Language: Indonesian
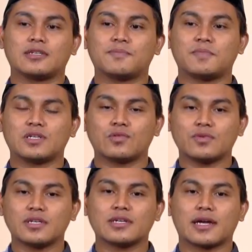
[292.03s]

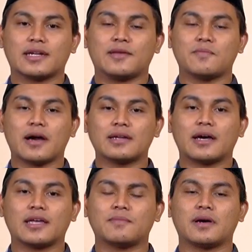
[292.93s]
dipenuhi dengan
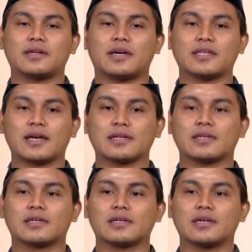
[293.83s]
ibadah-ibadah yang
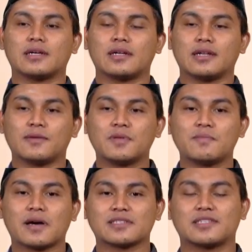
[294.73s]
lebih
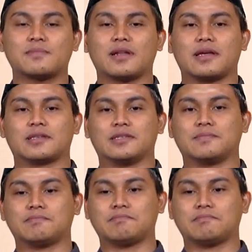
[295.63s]
maksimal lagi.